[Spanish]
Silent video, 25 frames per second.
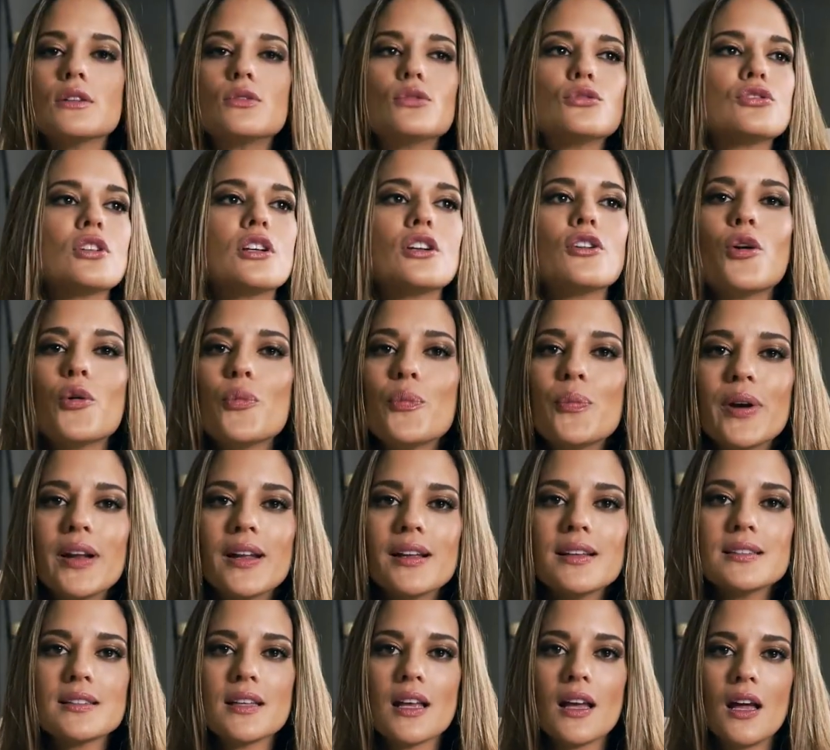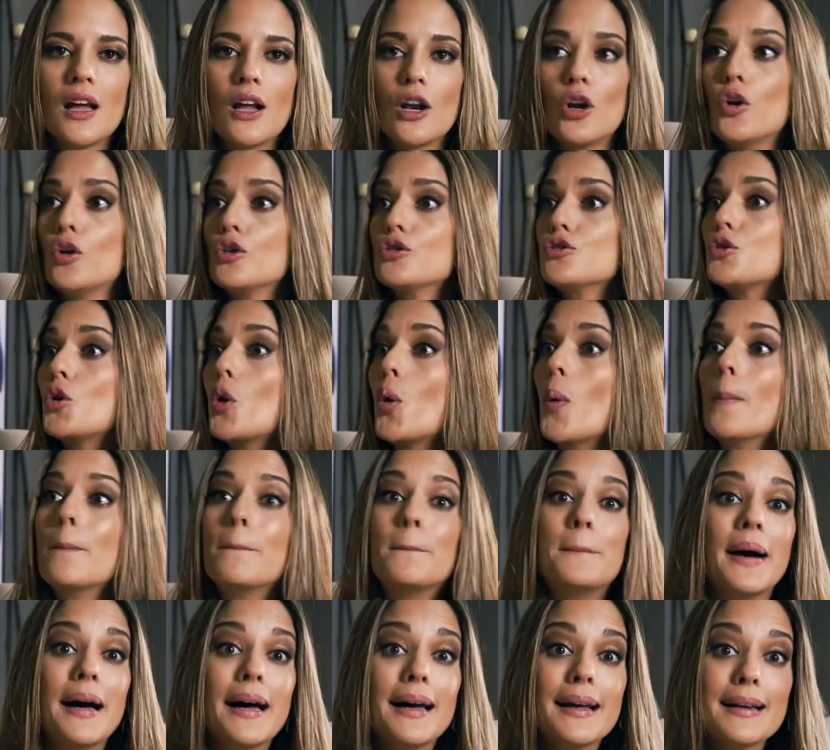le gustan hombres, los
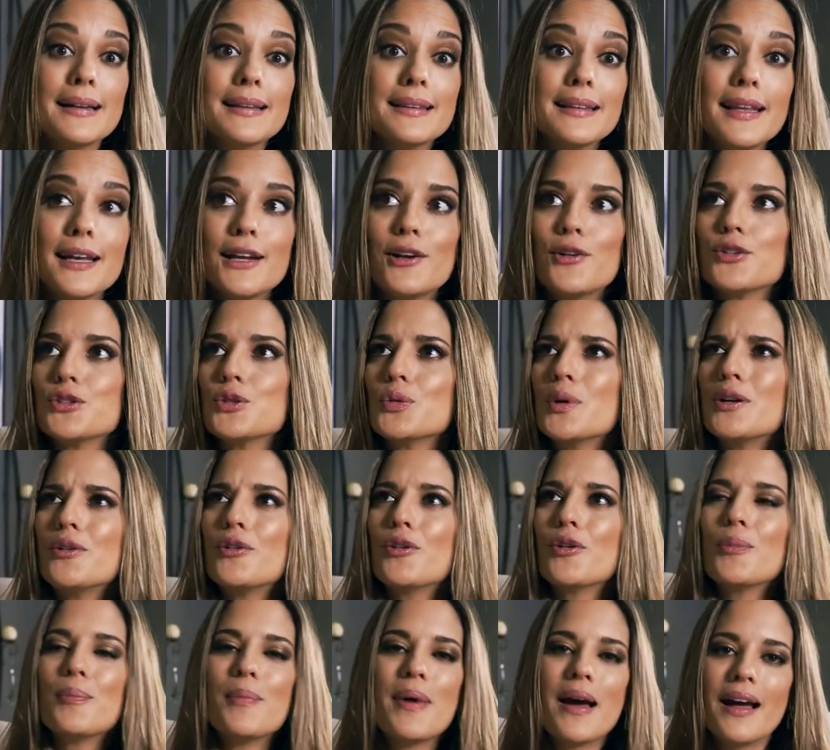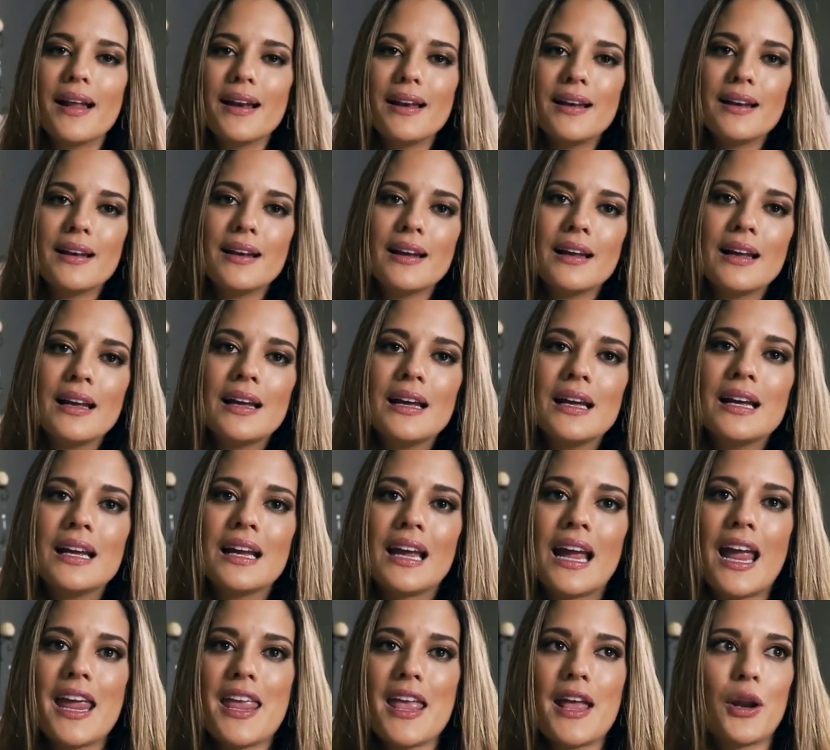comparte, los ve normal,
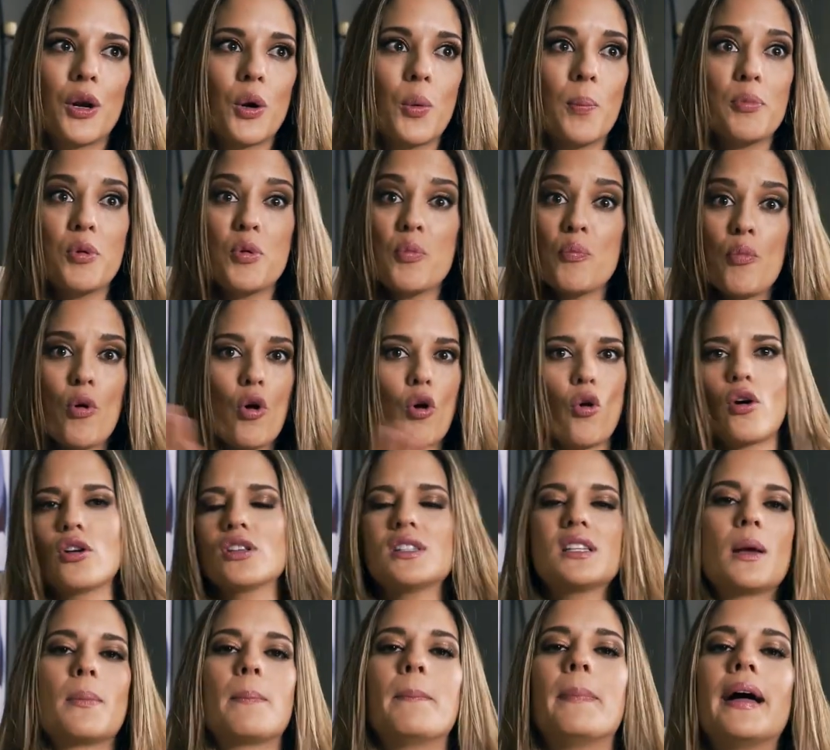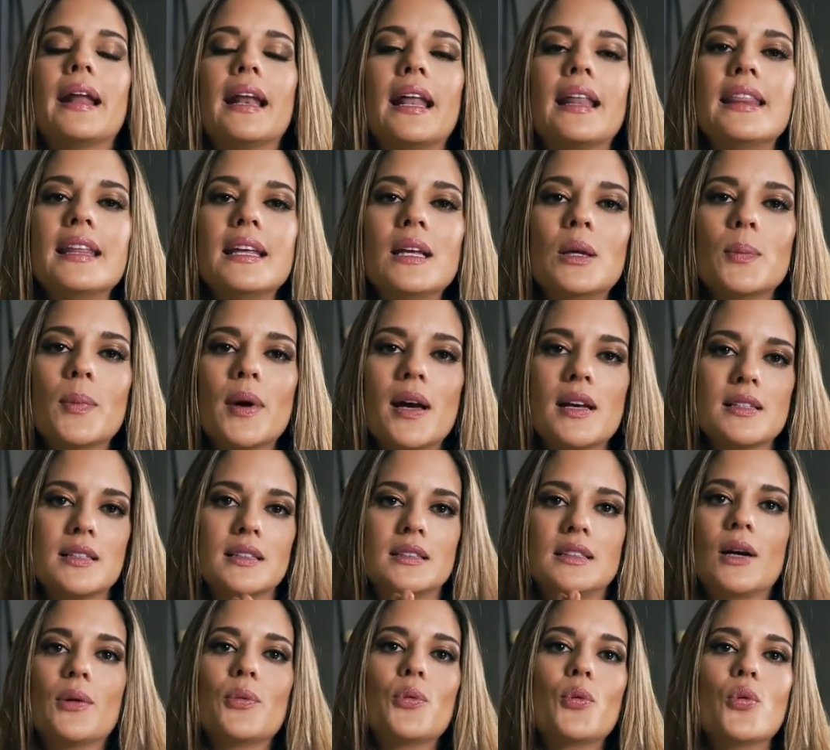ella rompe un poco ese paradigma, ese
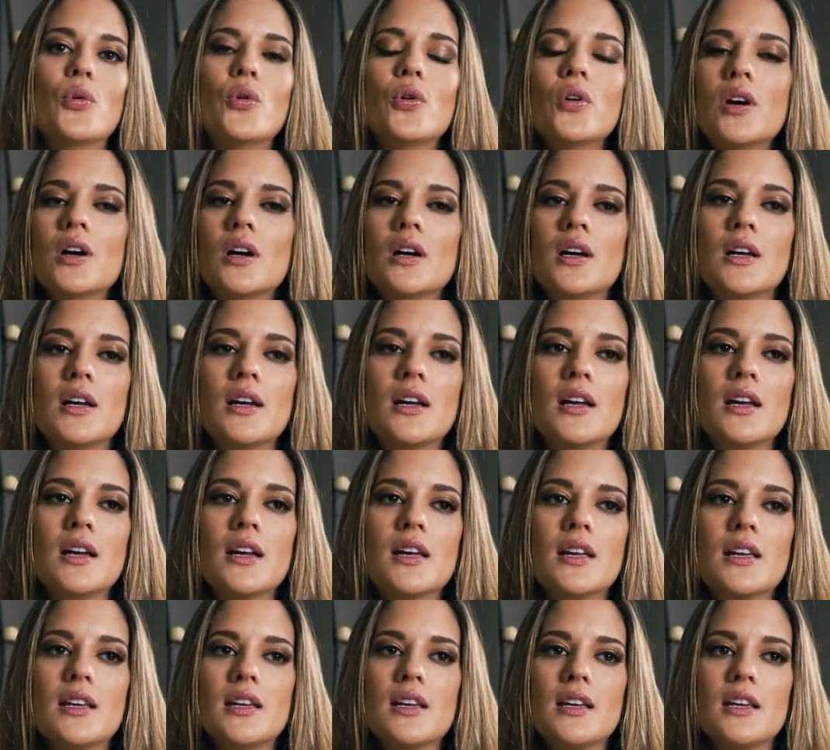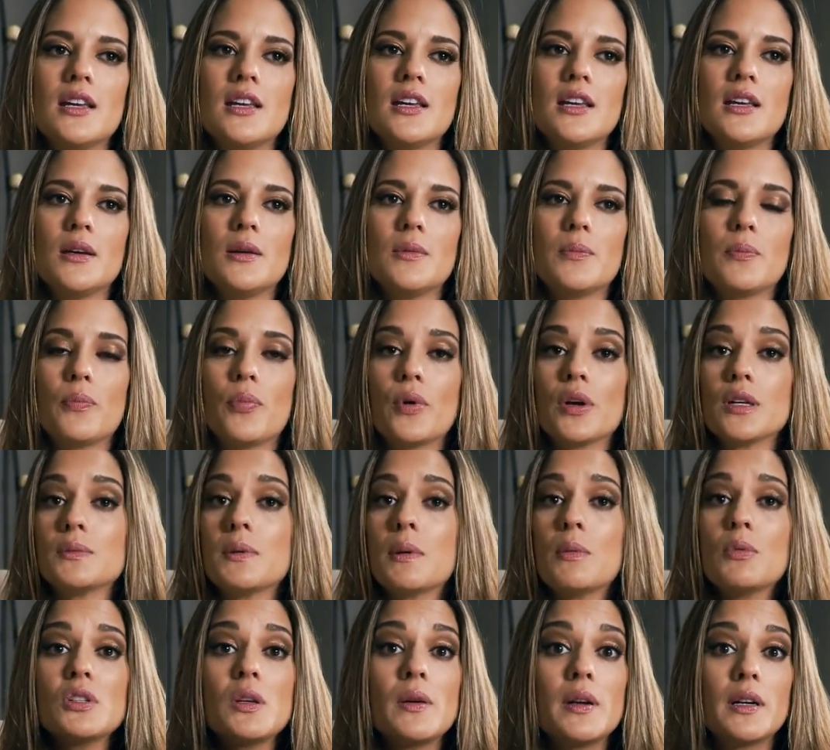tabú. Y pues
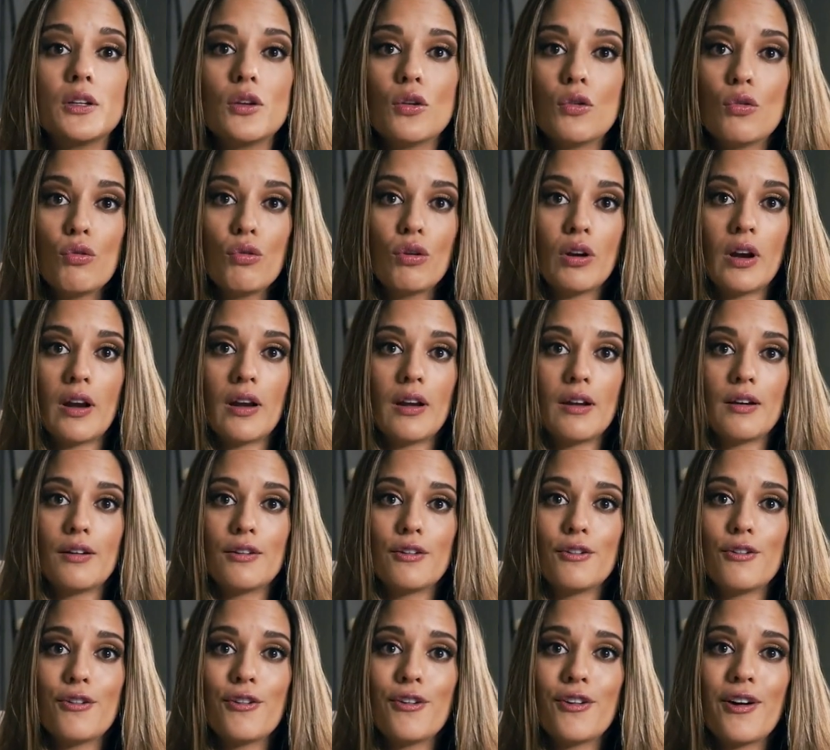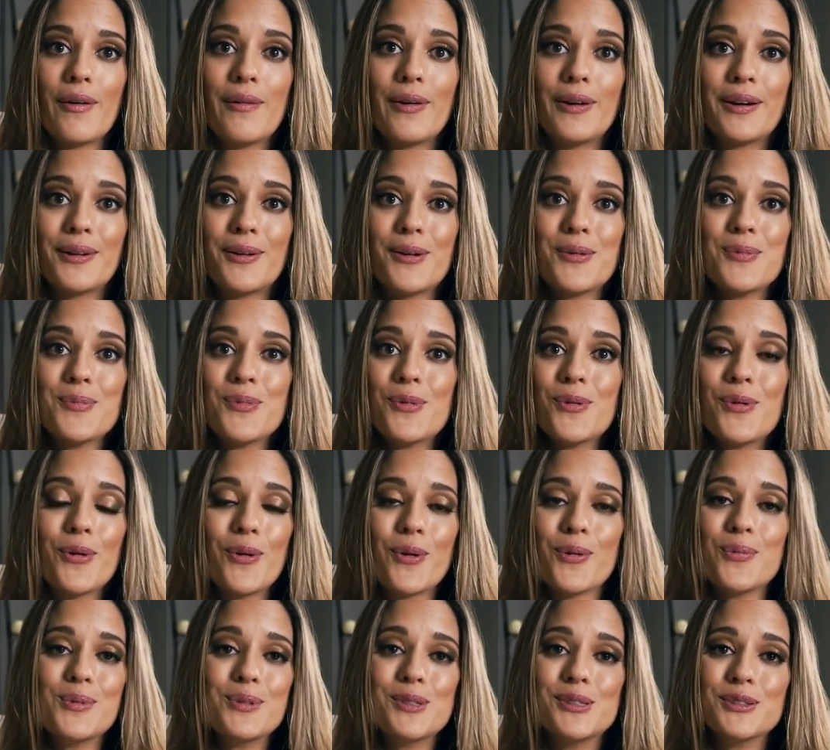vamos a ver qué ocurre, ¿no? A ver cómo,
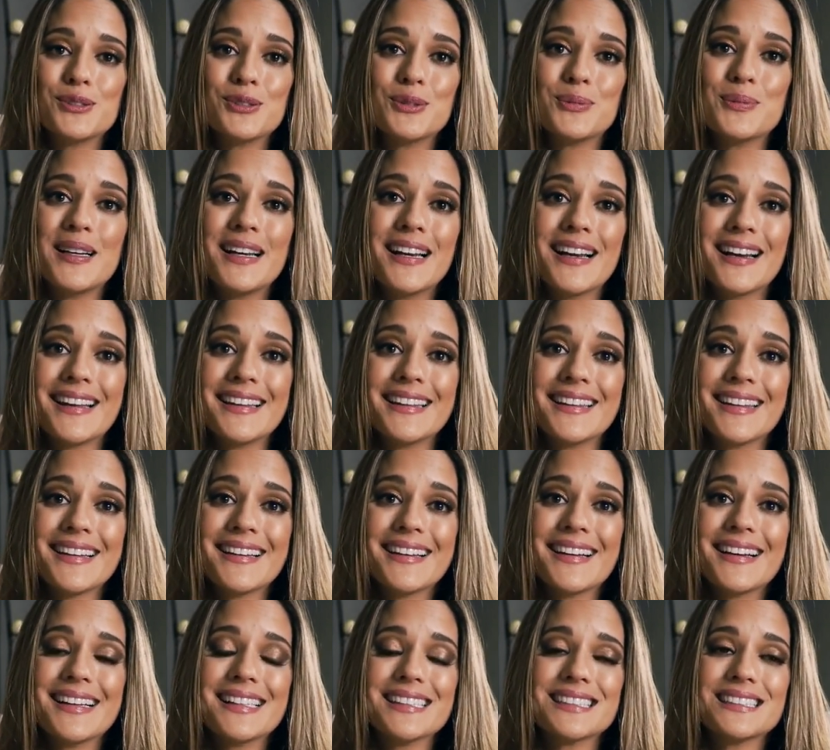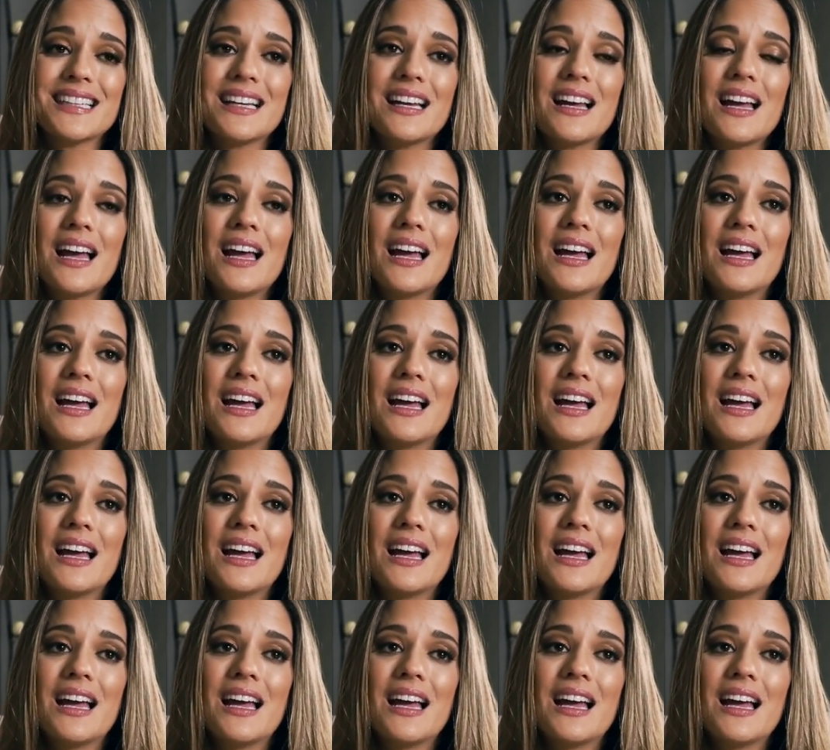cómo lo toma la gente en casa.